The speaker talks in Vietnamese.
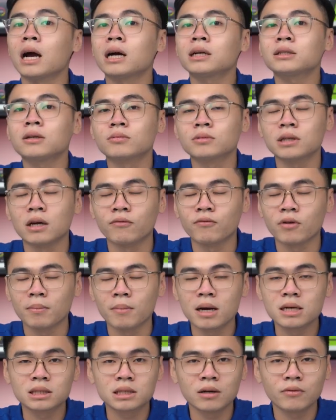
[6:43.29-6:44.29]
cả các dòng sản phẩm
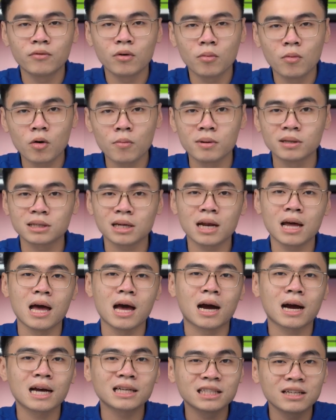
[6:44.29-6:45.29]
Asus Vivobook mình sẽ để
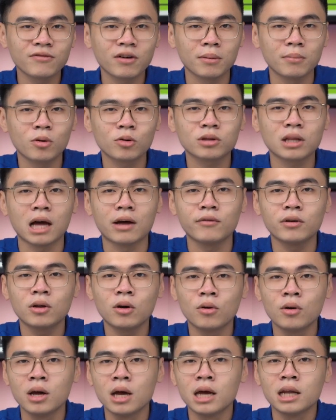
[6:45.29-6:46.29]
ở ngay dưới phần mô tả
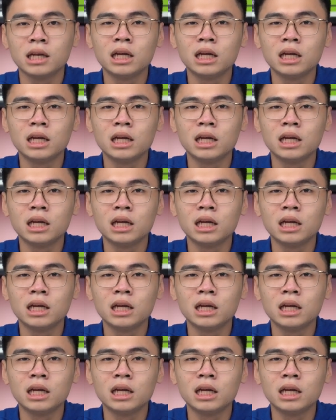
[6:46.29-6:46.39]
video.